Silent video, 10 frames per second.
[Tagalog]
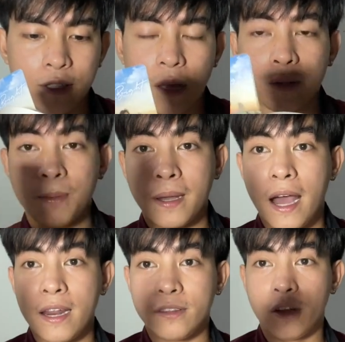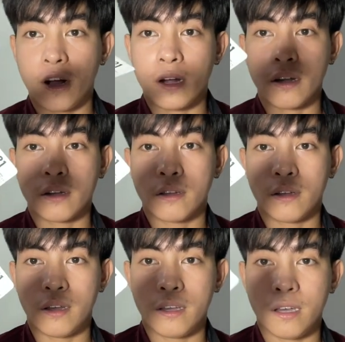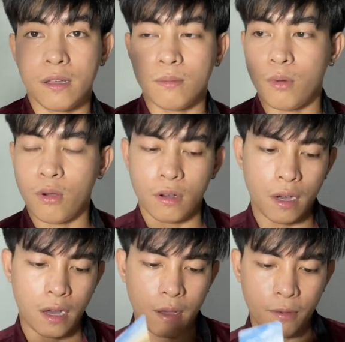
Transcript: Tapos may calendar. Ayan, bongga.